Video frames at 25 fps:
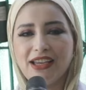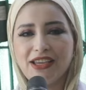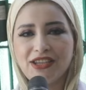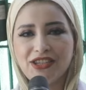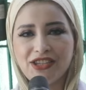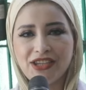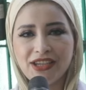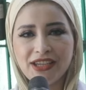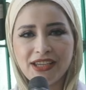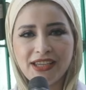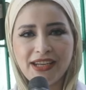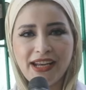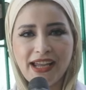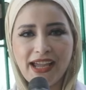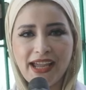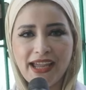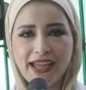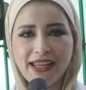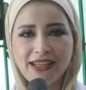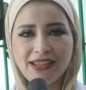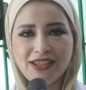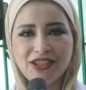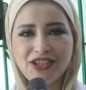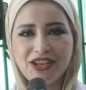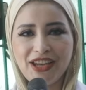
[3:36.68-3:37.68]
الشيخ
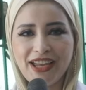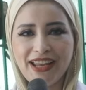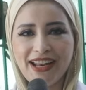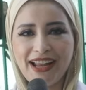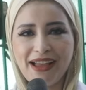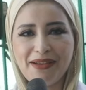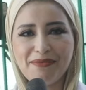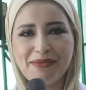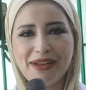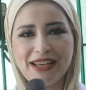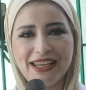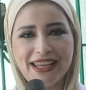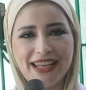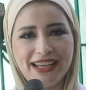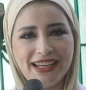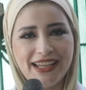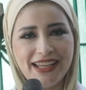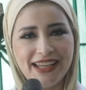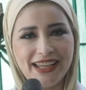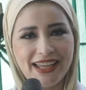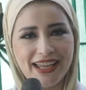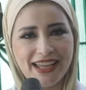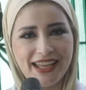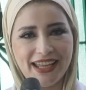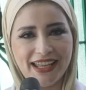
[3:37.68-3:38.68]
ريحان شارع مليان
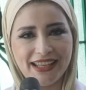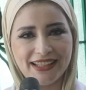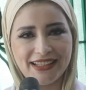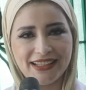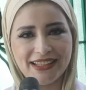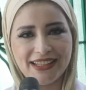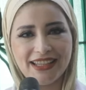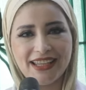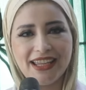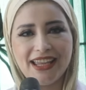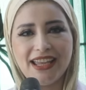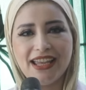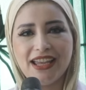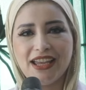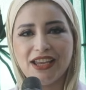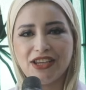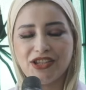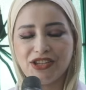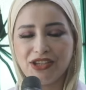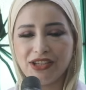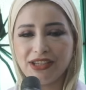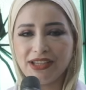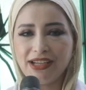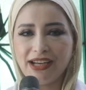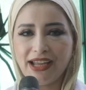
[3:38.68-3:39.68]
حكايات
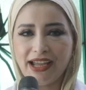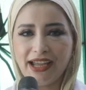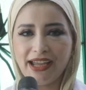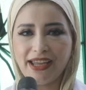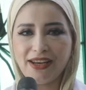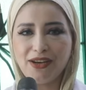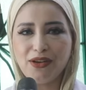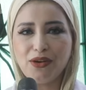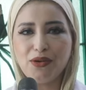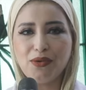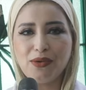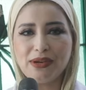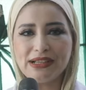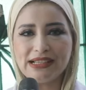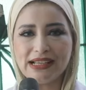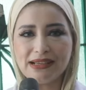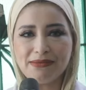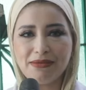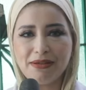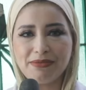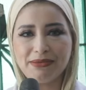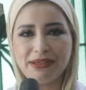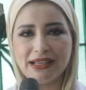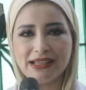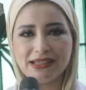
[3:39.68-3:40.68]
الشيخ ريحان هو
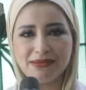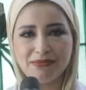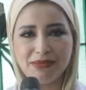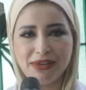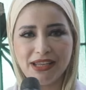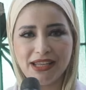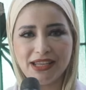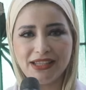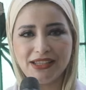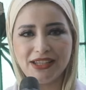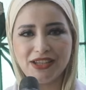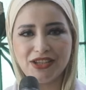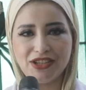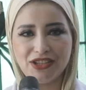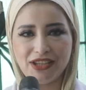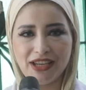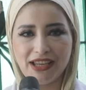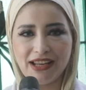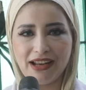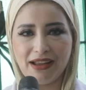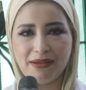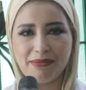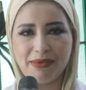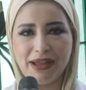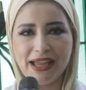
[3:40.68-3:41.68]
سبب تسميه
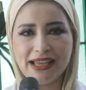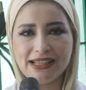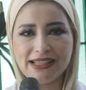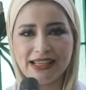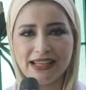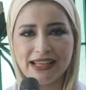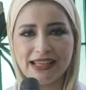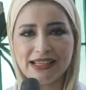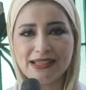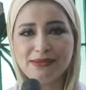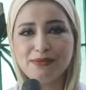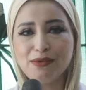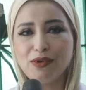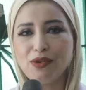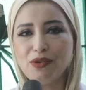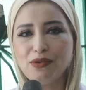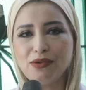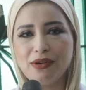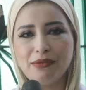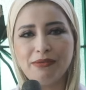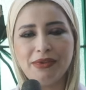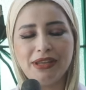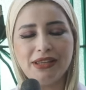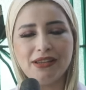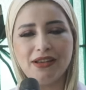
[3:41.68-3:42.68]
الشارع بهذا الاسم
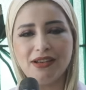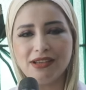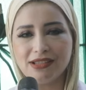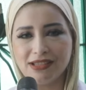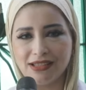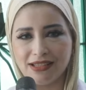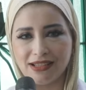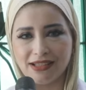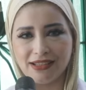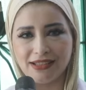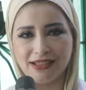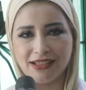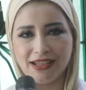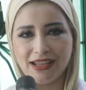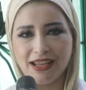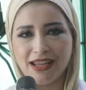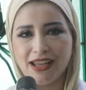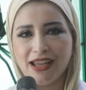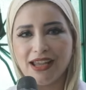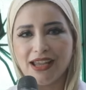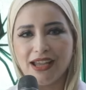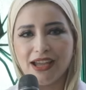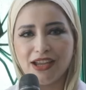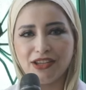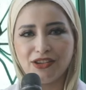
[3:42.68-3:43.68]
وهو مين اصلا
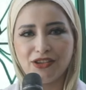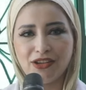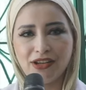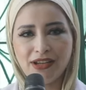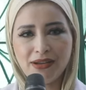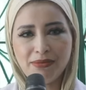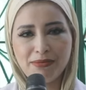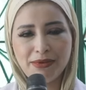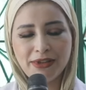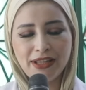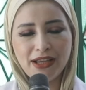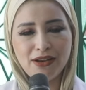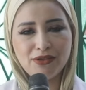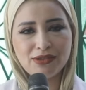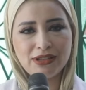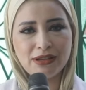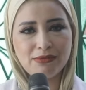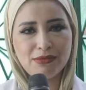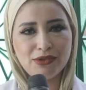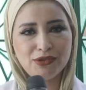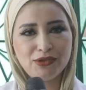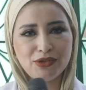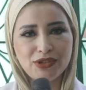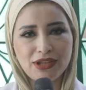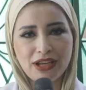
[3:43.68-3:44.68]
الضريح بتاعه زي
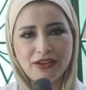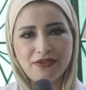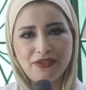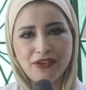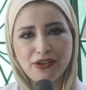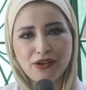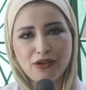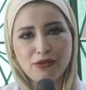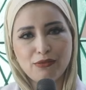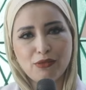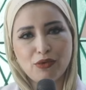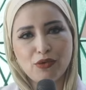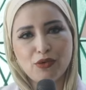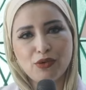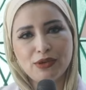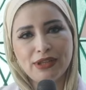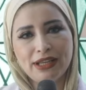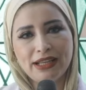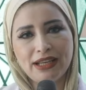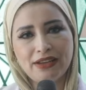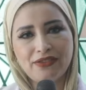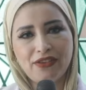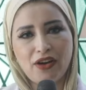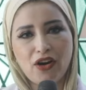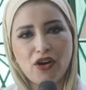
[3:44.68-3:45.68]
ما انتم شايفين هو موجود
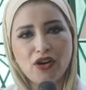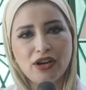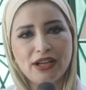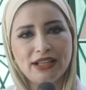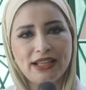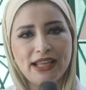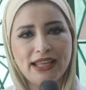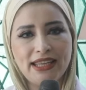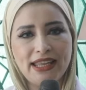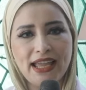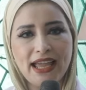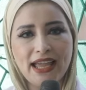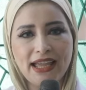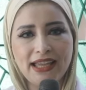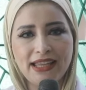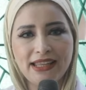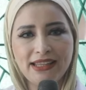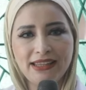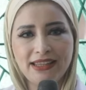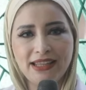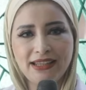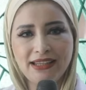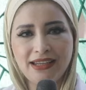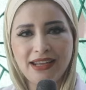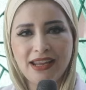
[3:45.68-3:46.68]
هنا في حاره ضيقه
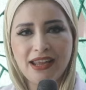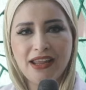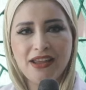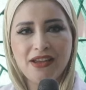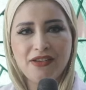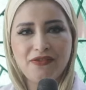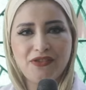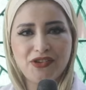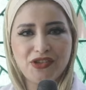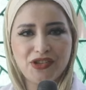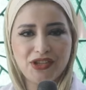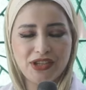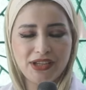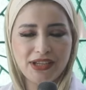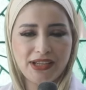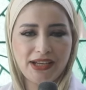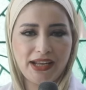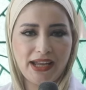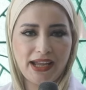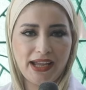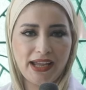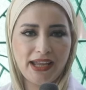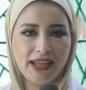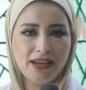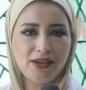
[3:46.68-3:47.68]
جدا في الشيخ
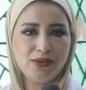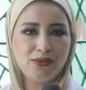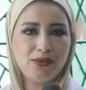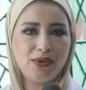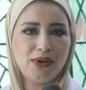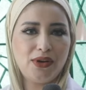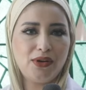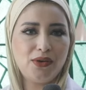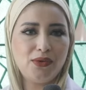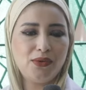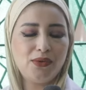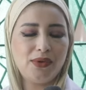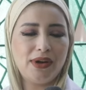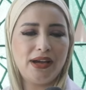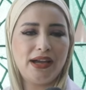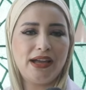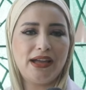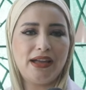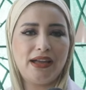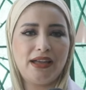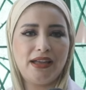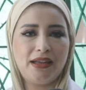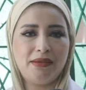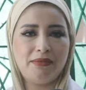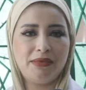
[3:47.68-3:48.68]
ريحان وهو
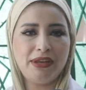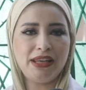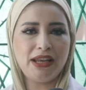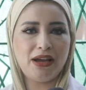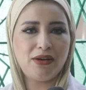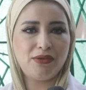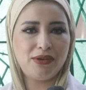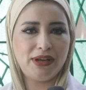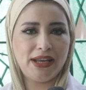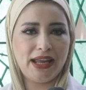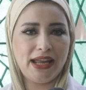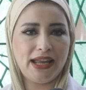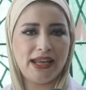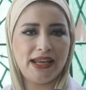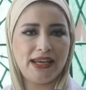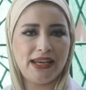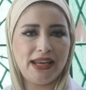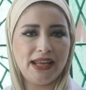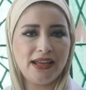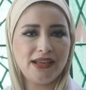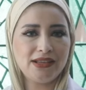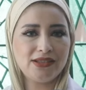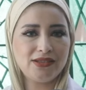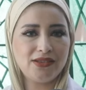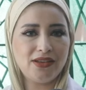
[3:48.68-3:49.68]
آه، من اولياء
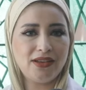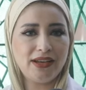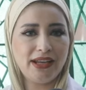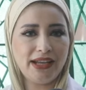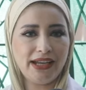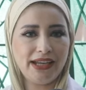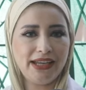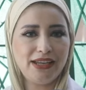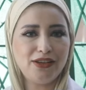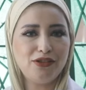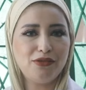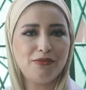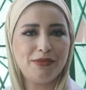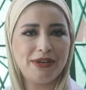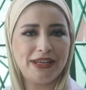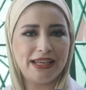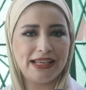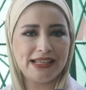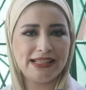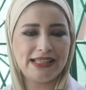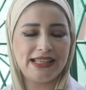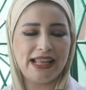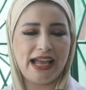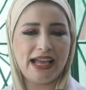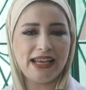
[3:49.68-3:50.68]
الله الصالحين ومن
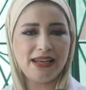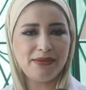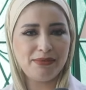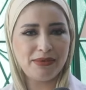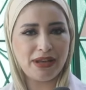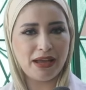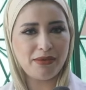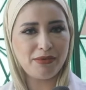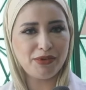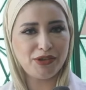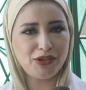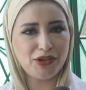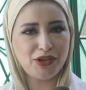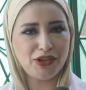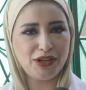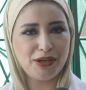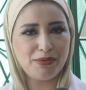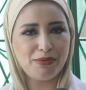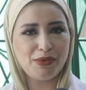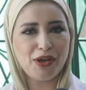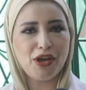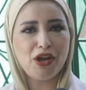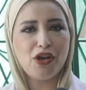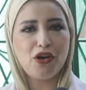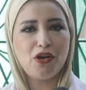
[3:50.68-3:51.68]
نسل علي بن ابي
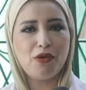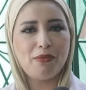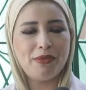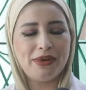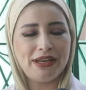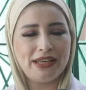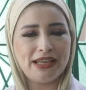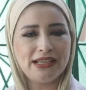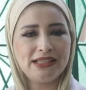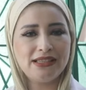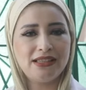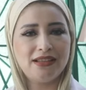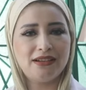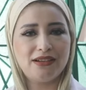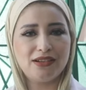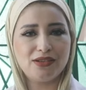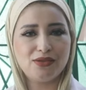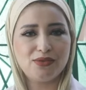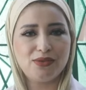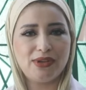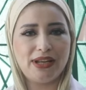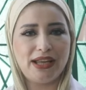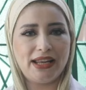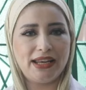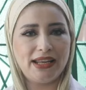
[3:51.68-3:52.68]
طالب ومن نسل
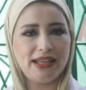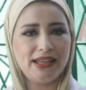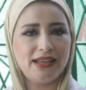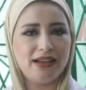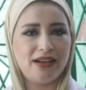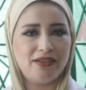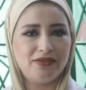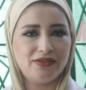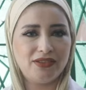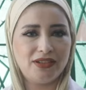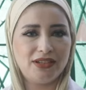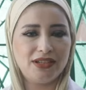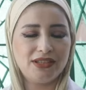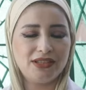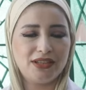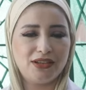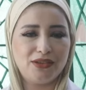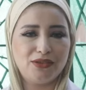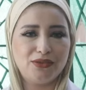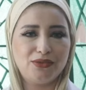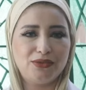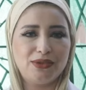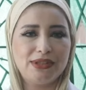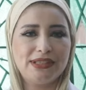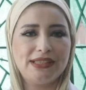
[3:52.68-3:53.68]
الرسول عليه افضل
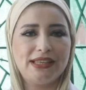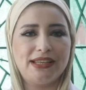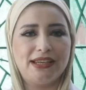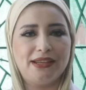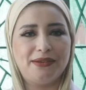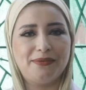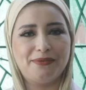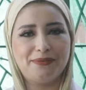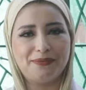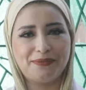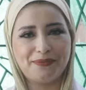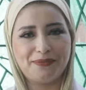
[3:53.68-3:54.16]
الصلاه والسلام